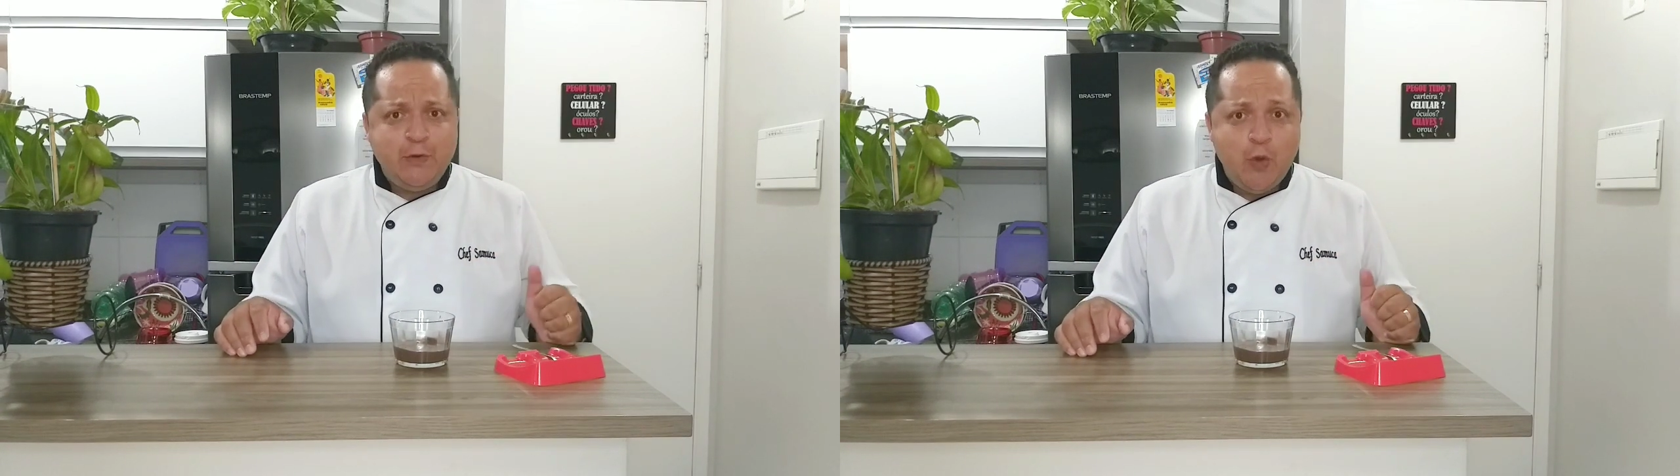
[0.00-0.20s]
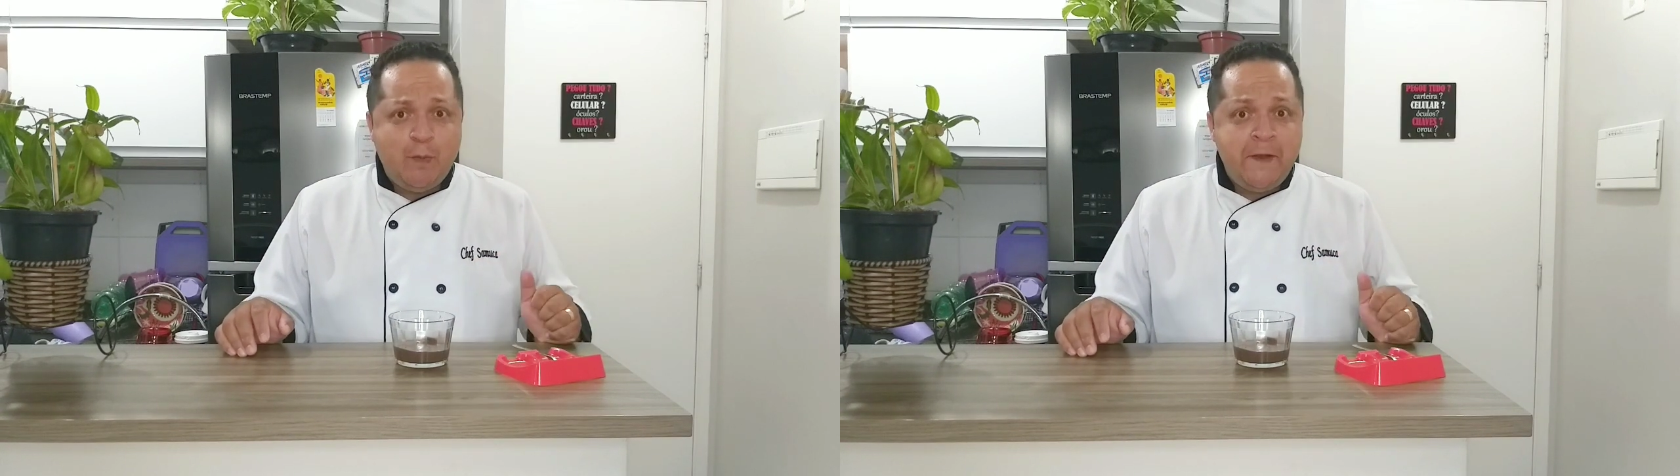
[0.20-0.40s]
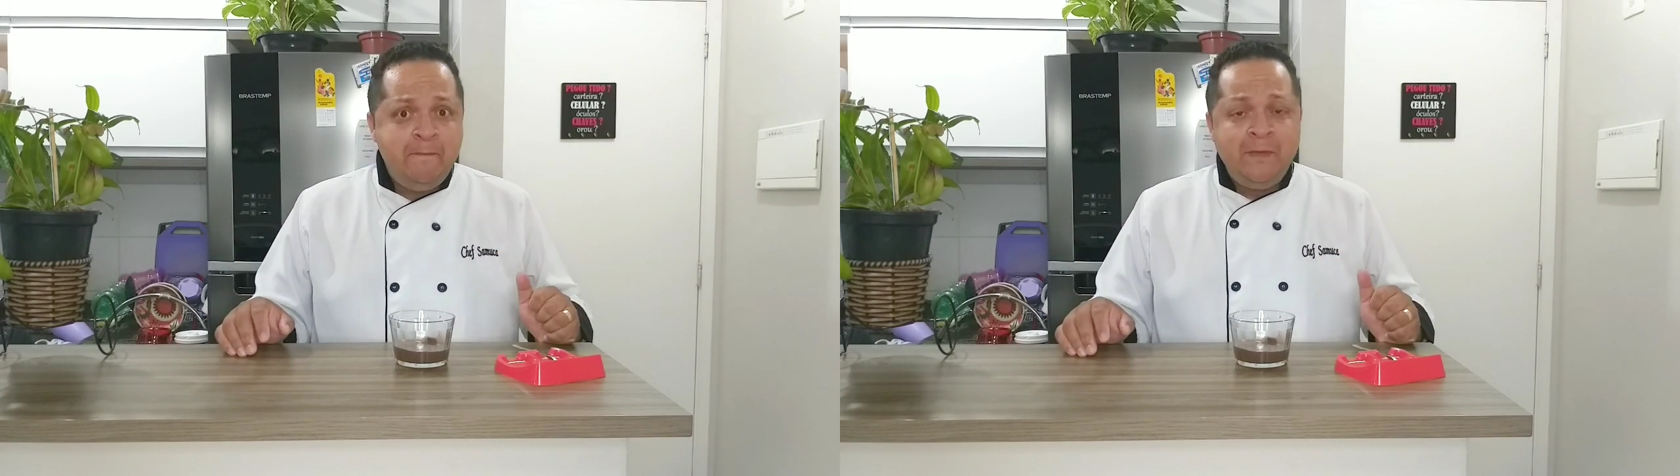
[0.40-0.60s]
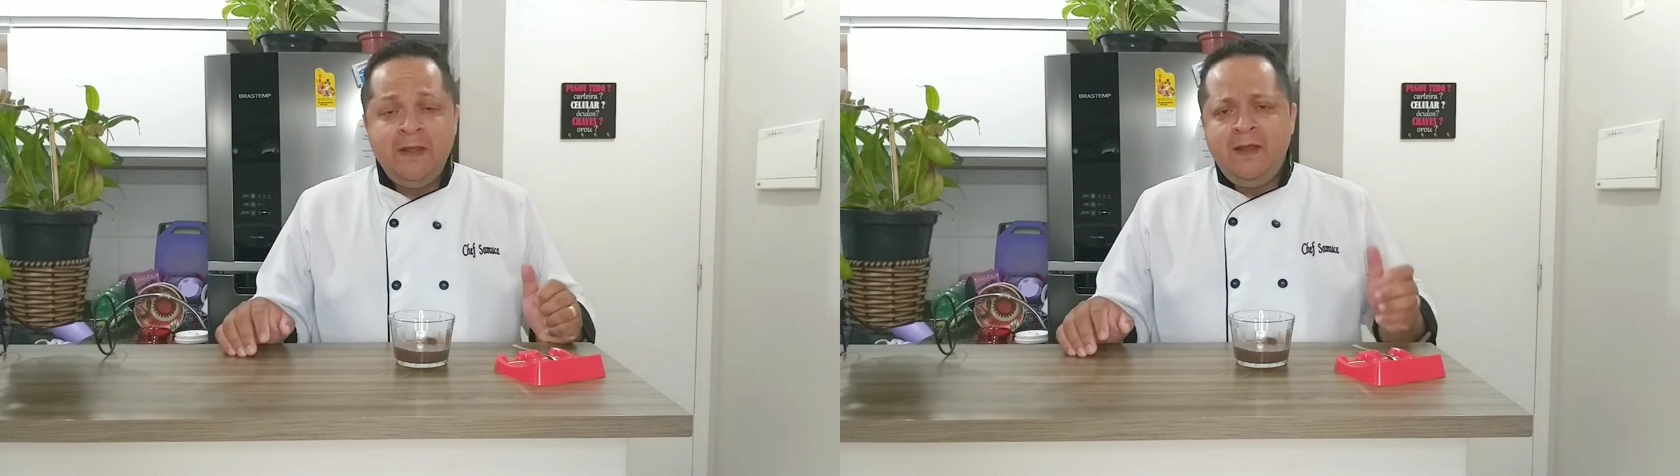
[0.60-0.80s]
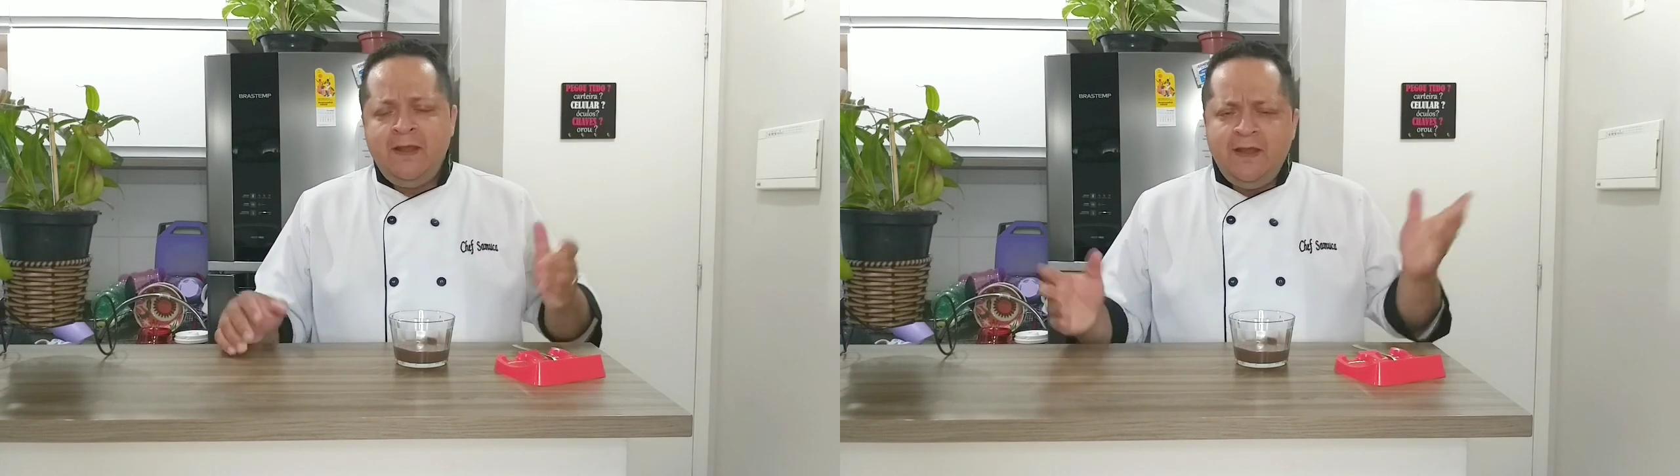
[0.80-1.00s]
culpa
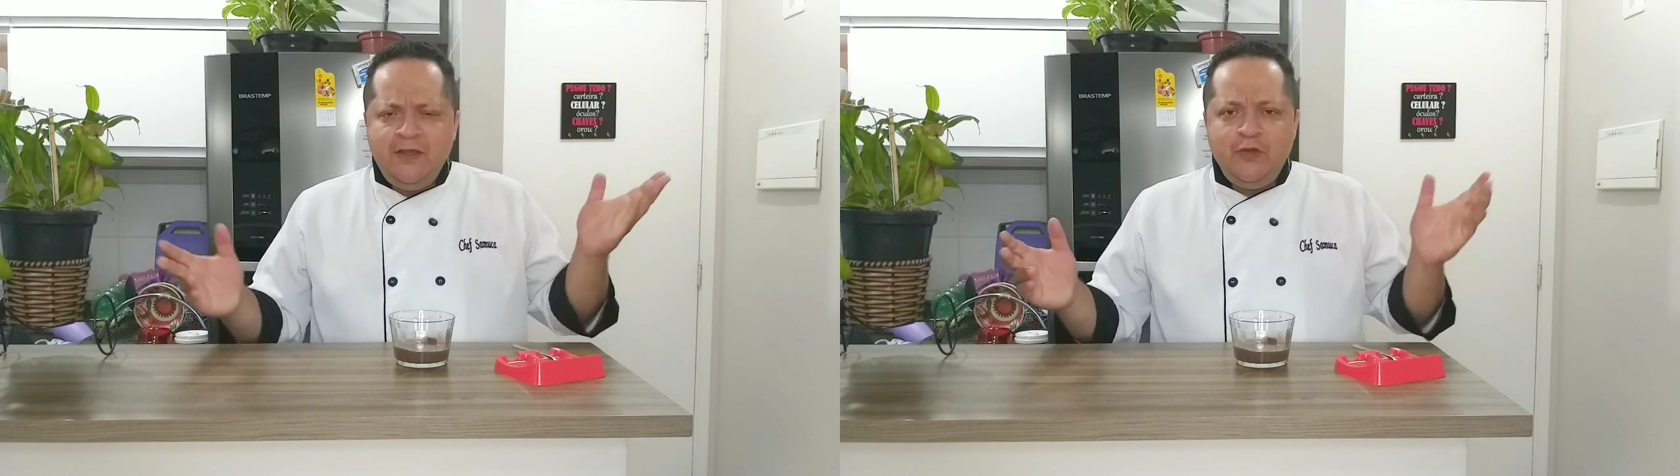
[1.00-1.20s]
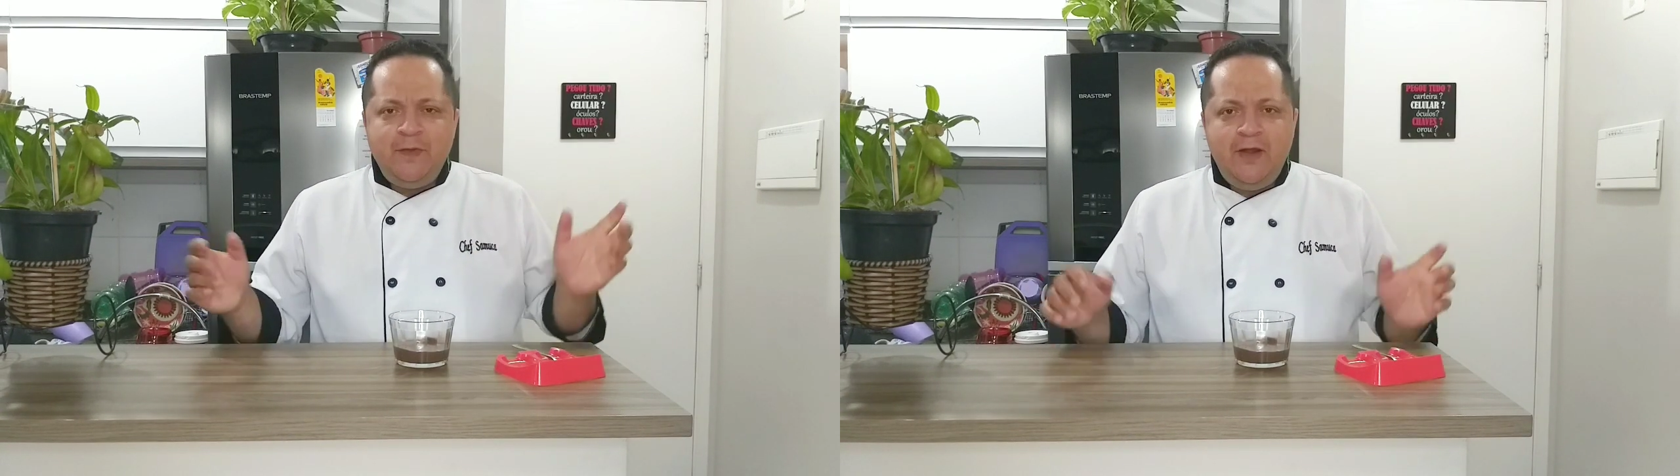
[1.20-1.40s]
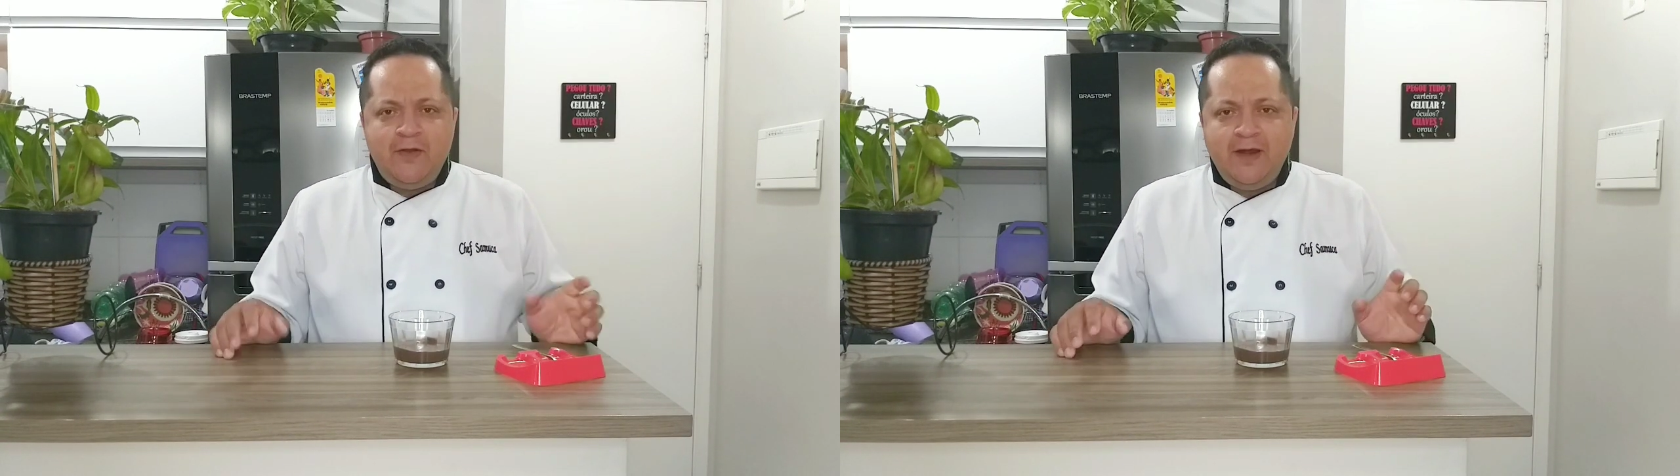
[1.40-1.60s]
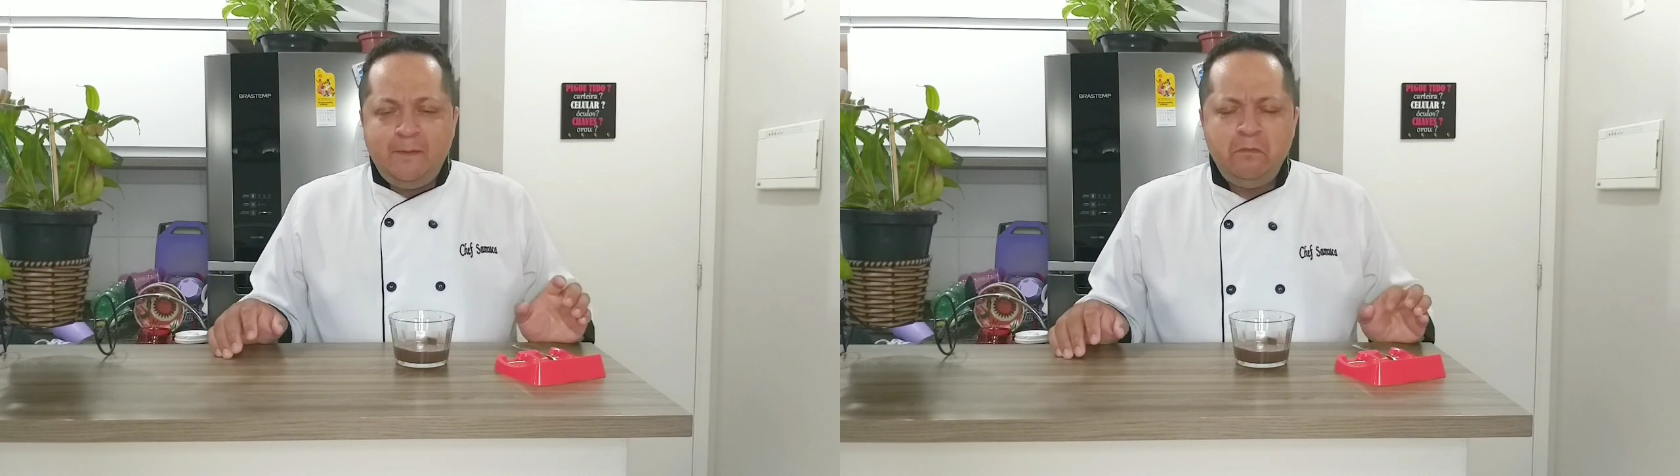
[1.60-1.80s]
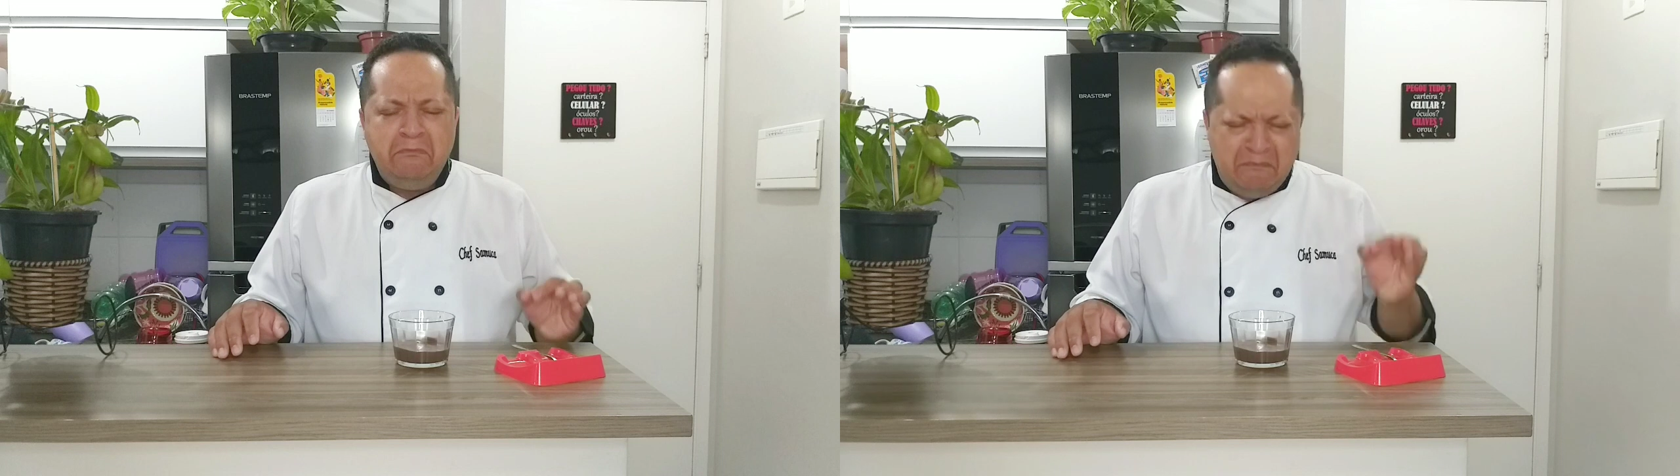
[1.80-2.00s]
e o melhor,